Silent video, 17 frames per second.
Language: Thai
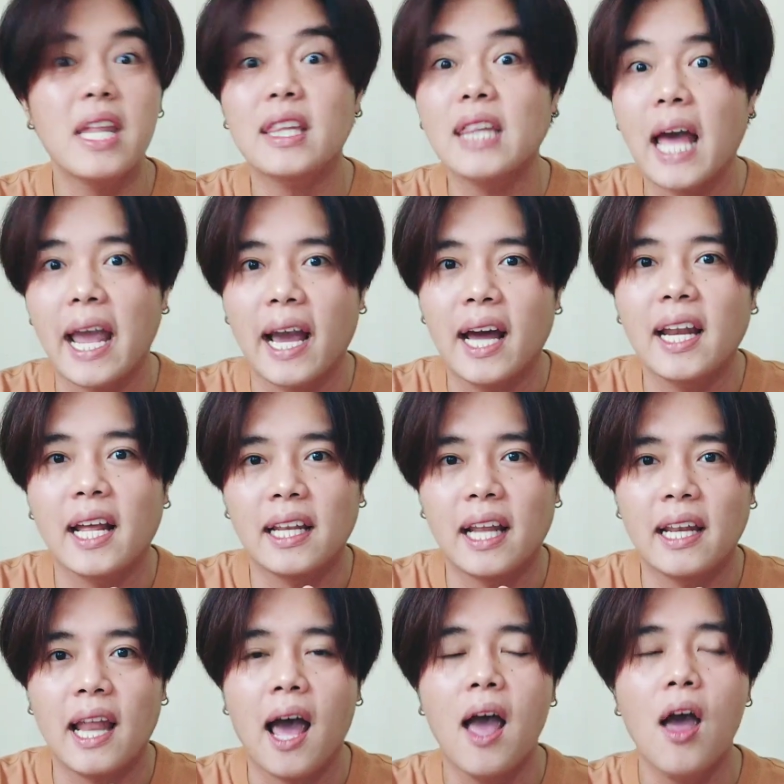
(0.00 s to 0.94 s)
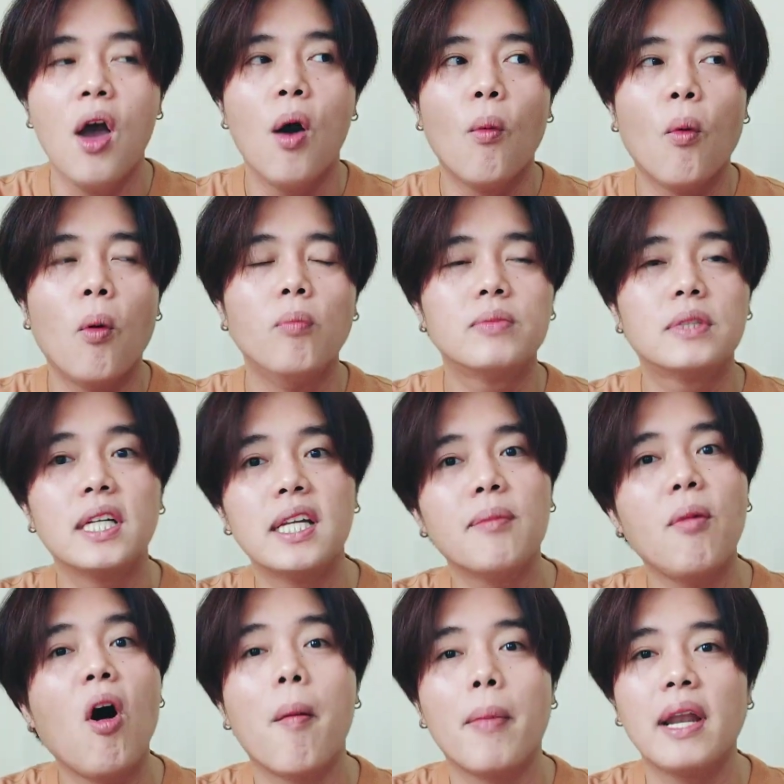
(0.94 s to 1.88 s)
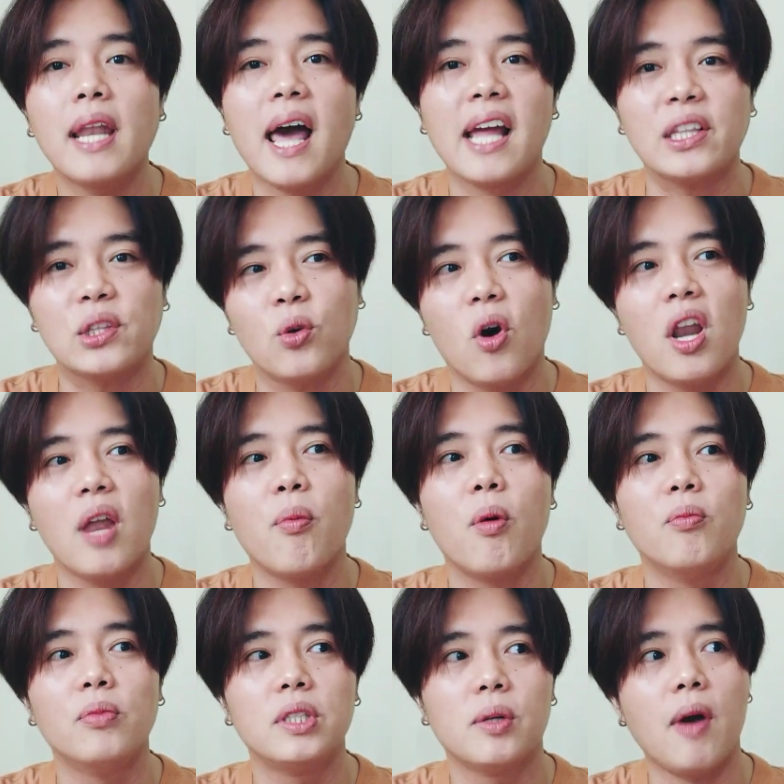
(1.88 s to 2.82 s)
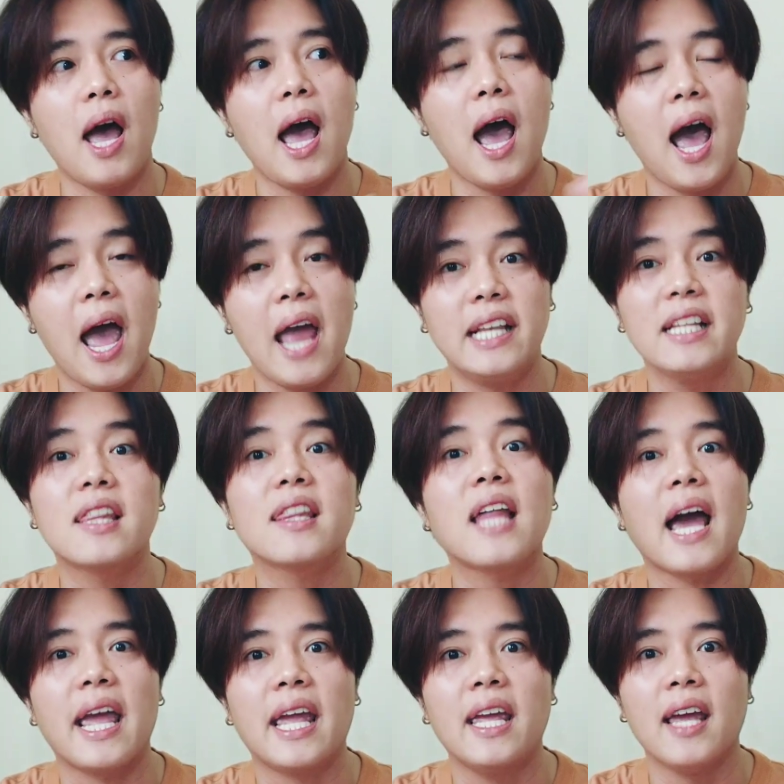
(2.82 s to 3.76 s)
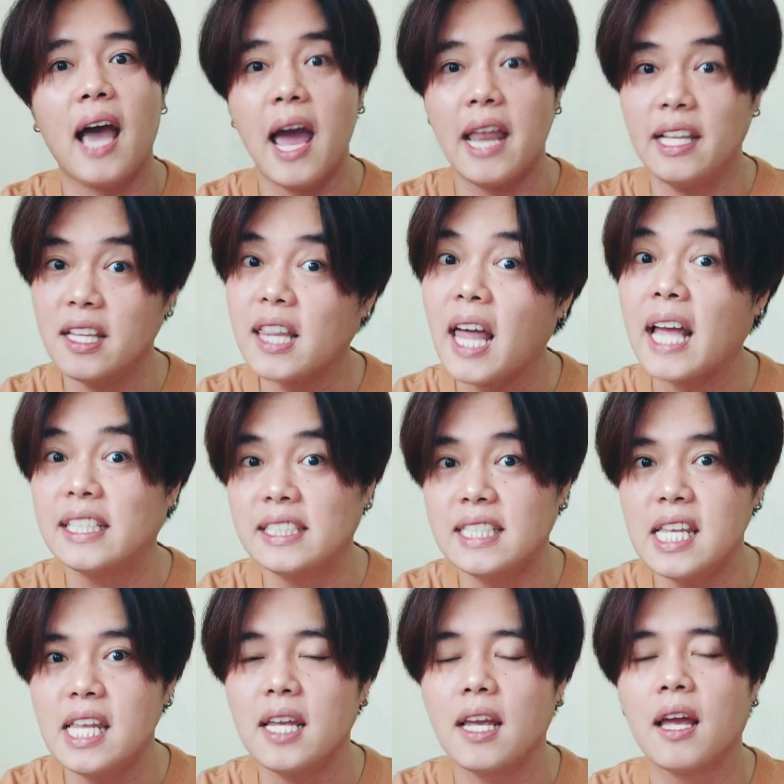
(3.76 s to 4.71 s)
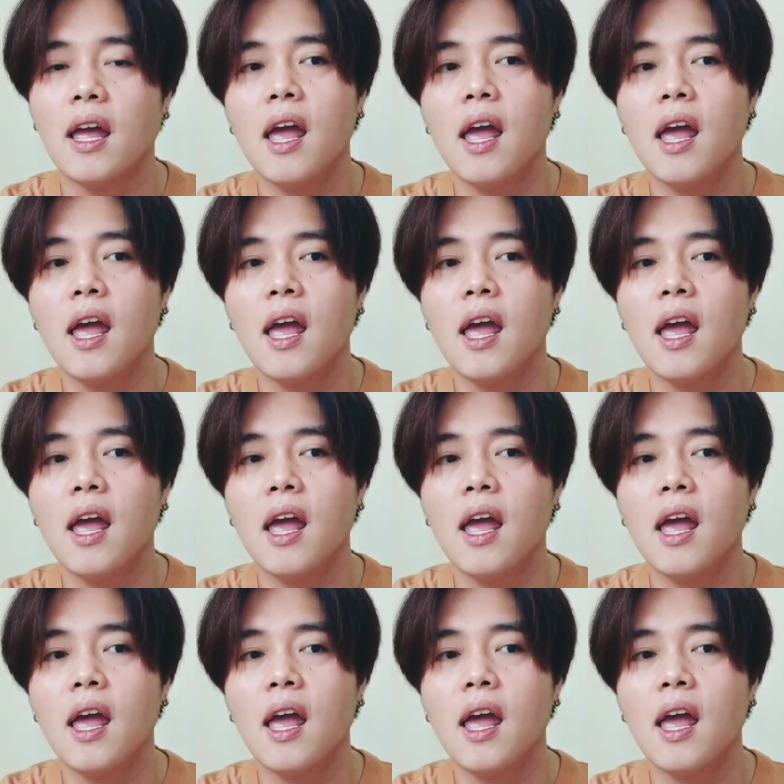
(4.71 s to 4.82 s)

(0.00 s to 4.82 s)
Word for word: ใสขนาดนั้นอ่ะผมเจอน้ำหอมมาหลายตัวแล้วผมรู้สึกว่าอ่ะอันนี้ใสอันนี้ใสจริง